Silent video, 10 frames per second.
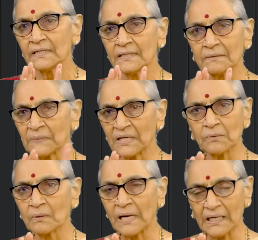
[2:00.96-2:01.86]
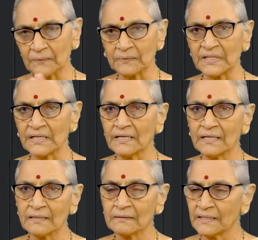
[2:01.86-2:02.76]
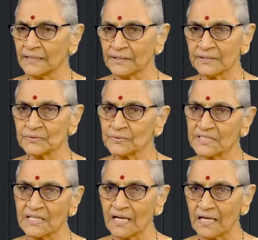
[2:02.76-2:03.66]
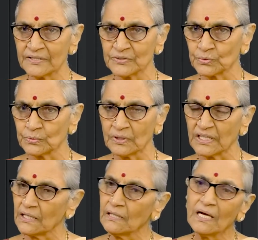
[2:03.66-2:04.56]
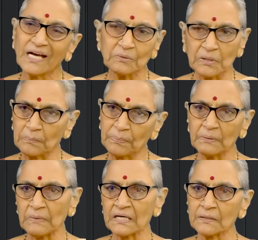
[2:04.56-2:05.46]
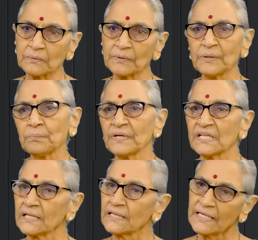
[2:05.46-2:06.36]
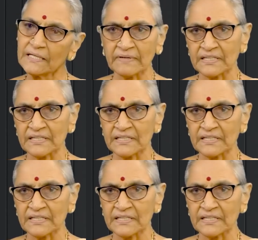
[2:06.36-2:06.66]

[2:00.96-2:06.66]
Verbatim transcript: ఈ మనకు ఒక మాట ఉంది ఈ ఇంటిని చూసి ఇల్లాలని చూడు అని అది ఒకప్పటి మాట అనుకోండి ఇప్పుడు ఇది అందరికీ